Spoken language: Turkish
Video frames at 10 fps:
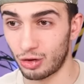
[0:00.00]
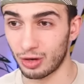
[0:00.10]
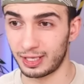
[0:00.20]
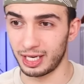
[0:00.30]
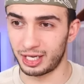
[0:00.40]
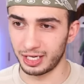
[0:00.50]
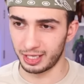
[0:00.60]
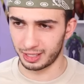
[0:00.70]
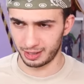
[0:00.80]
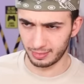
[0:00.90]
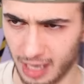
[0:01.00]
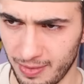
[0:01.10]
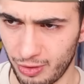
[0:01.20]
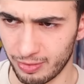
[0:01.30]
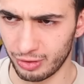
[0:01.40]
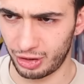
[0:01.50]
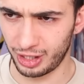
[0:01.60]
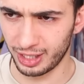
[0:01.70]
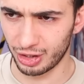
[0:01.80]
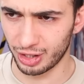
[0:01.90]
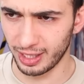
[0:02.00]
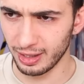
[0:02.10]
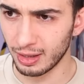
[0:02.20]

da çok zekidir. Ne yapıyor bu şişenin içine?